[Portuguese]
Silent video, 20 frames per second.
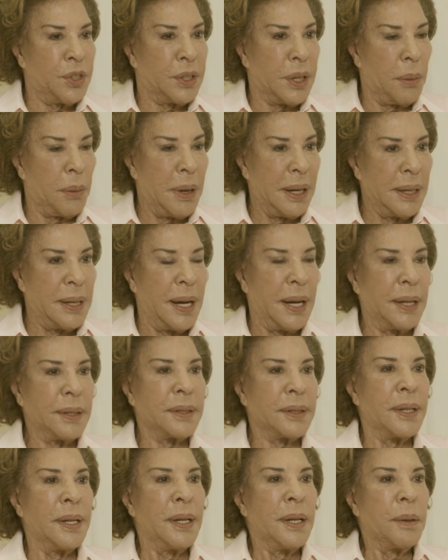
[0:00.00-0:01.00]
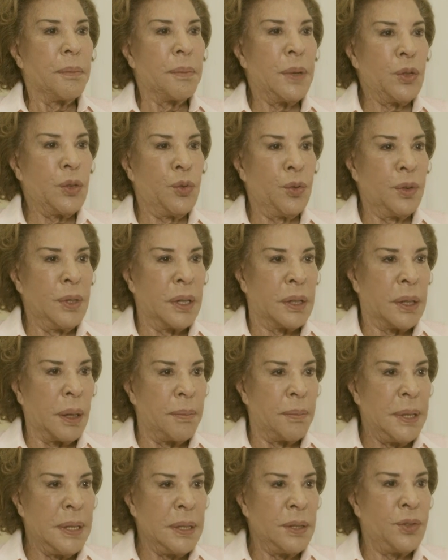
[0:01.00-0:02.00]
trabalhar
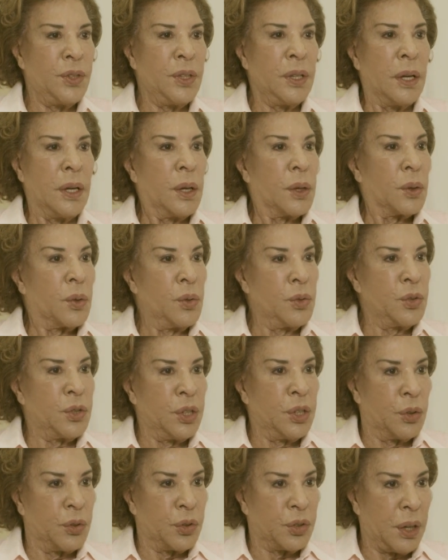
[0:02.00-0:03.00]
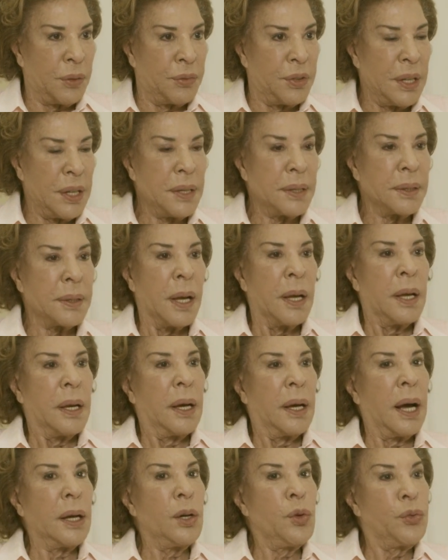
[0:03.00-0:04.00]
mediunicamente com o Chico Xavier,
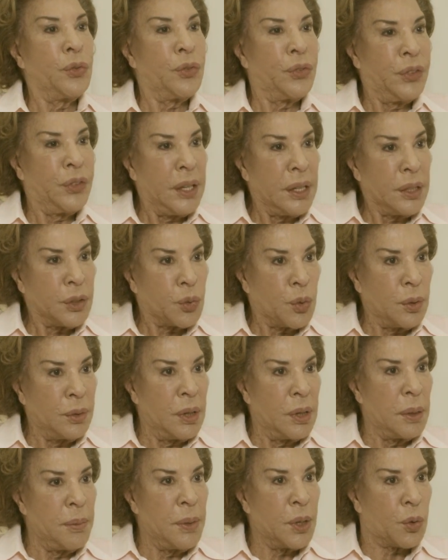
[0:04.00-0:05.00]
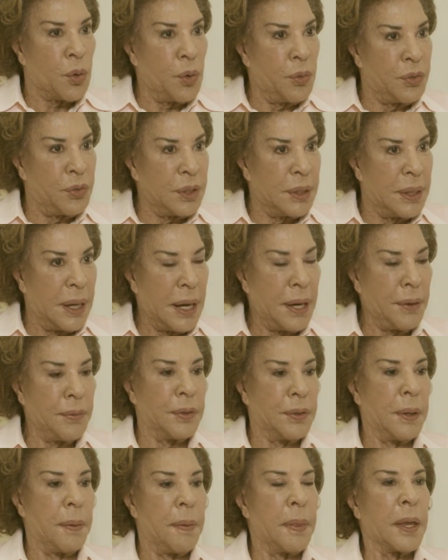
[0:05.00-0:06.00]
a não ser quando ele me
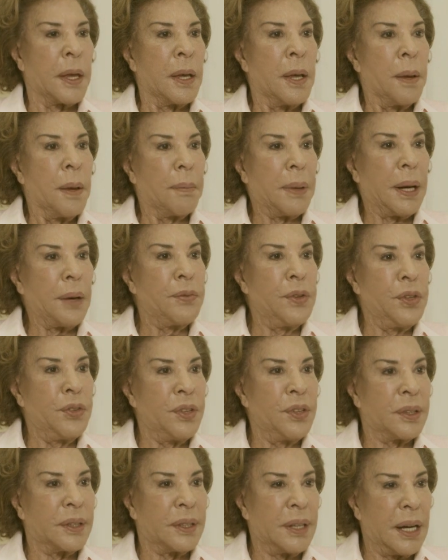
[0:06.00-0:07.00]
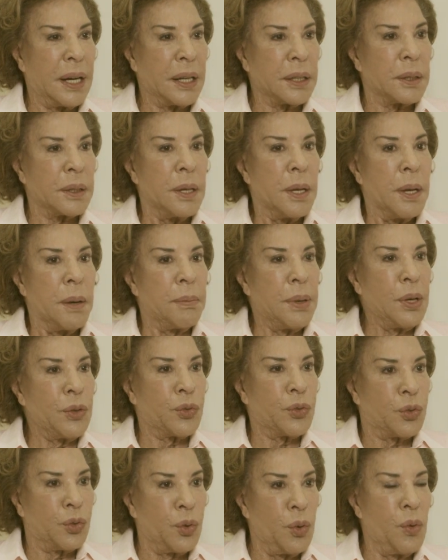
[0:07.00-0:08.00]
convidava para visitar
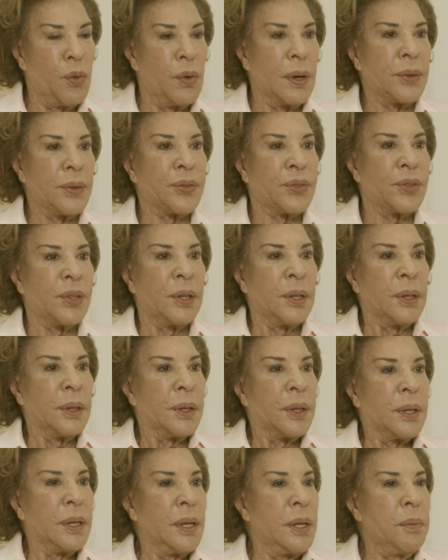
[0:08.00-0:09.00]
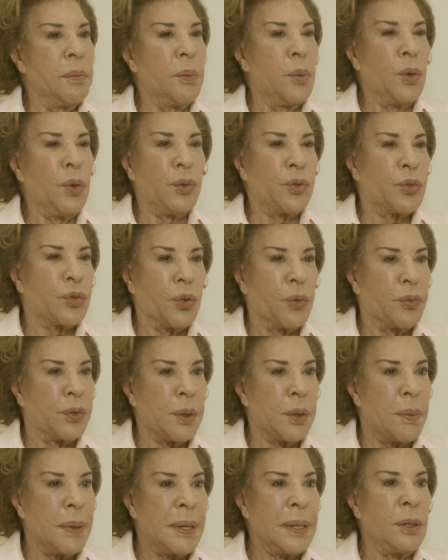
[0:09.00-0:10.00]
pessoas em muito
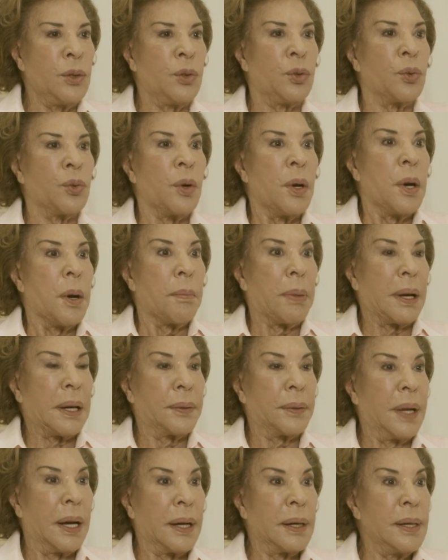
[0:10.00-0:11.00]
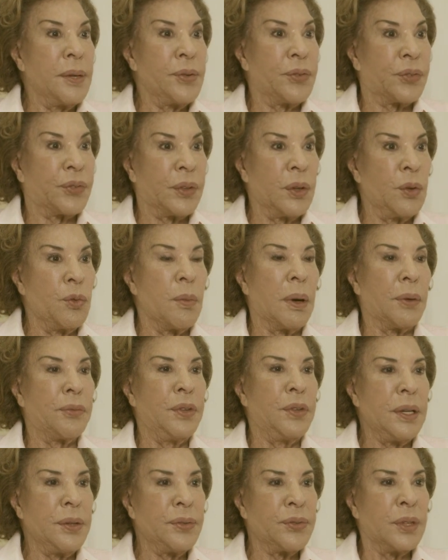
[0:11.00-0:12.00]
sofrimento, para dar lição. Uma
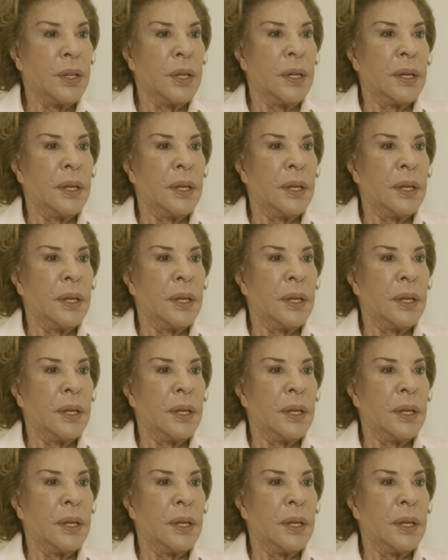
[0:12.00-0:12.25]
vez